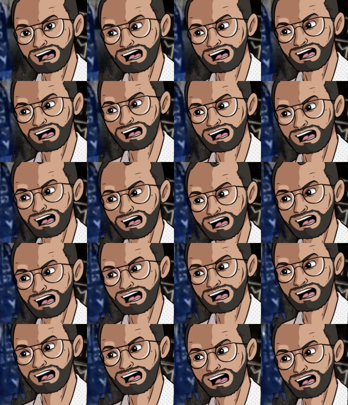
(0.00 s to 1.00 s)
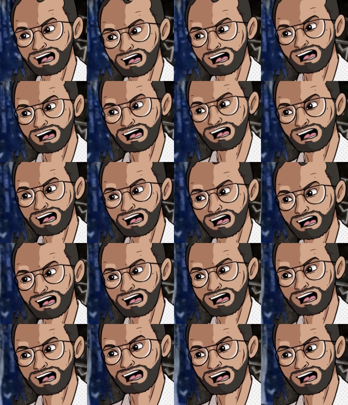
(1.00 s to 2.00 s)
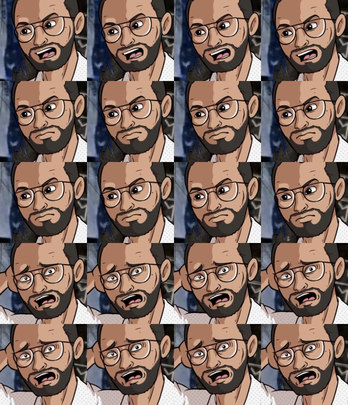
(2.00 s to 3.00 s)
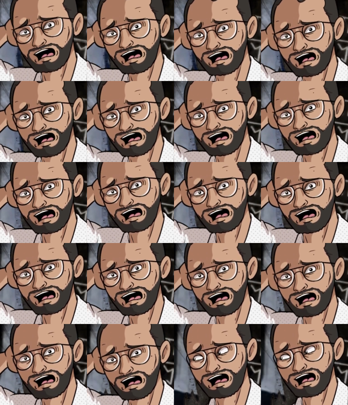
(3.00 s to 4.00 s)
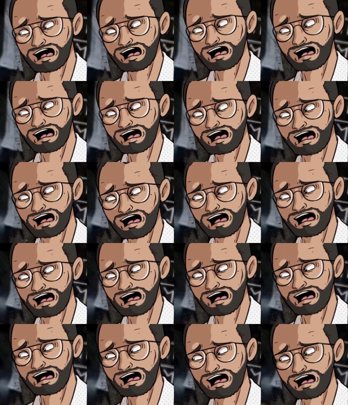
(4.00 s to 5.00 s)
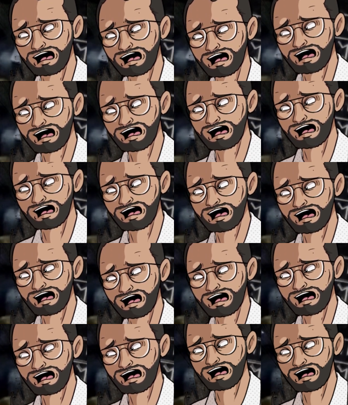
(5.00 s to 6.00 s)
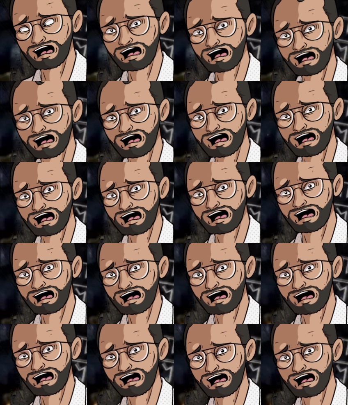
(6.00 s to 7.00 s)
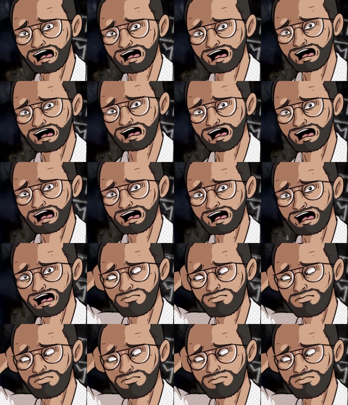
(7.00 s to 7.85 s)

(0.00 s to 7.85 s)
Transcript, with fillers: quiero que miren bien esta fotografía. Observan al fantasma que aparece señalado en el círculo rojo mientras James celebra un gol.